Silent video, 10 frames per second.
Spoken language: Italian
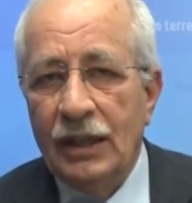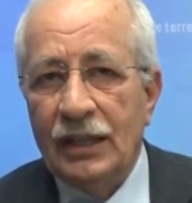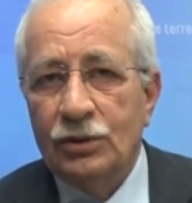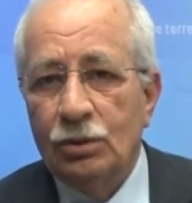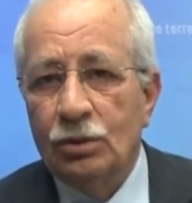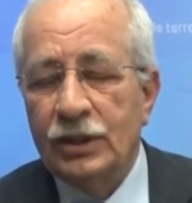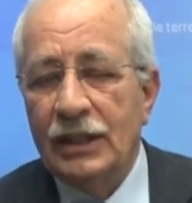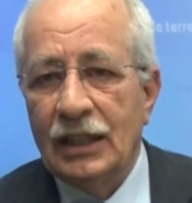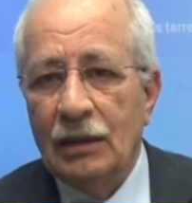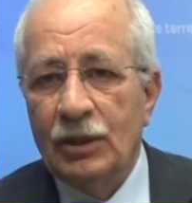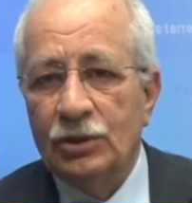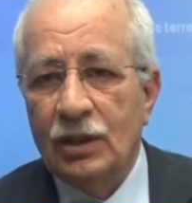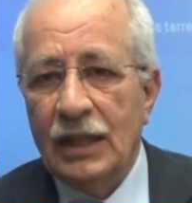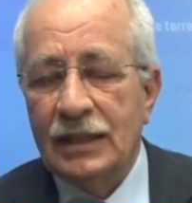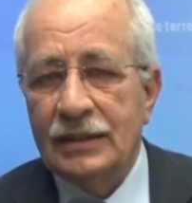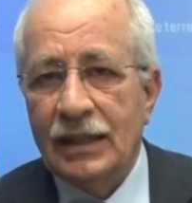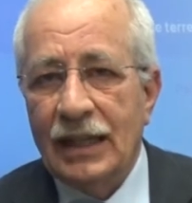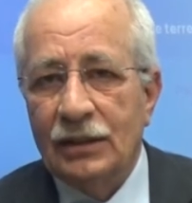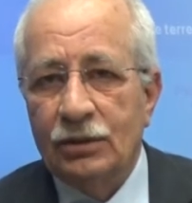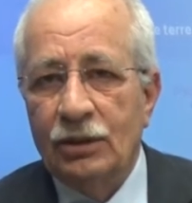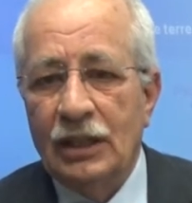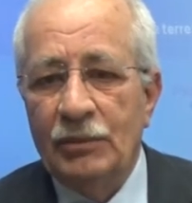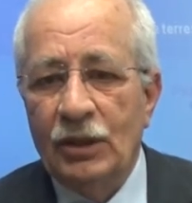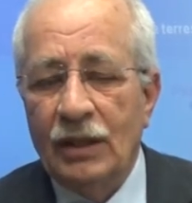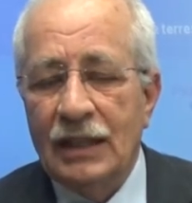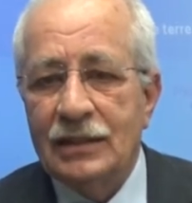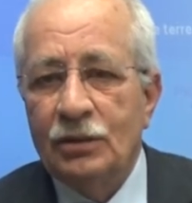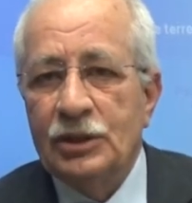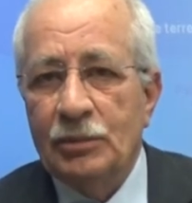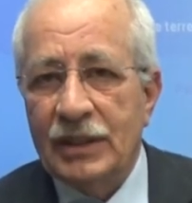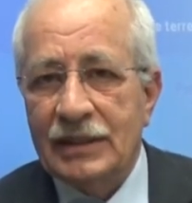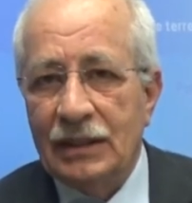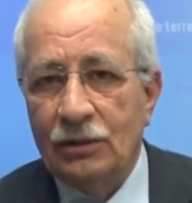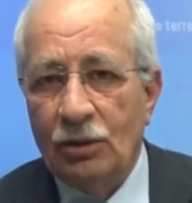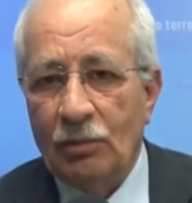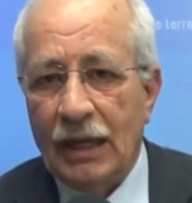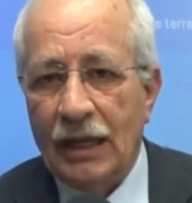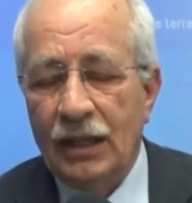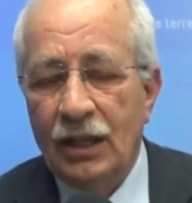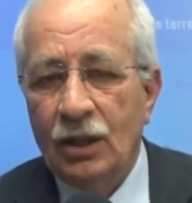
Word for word: e sono tre della maggioranza e l'altro della minoranza, non si presentano mai.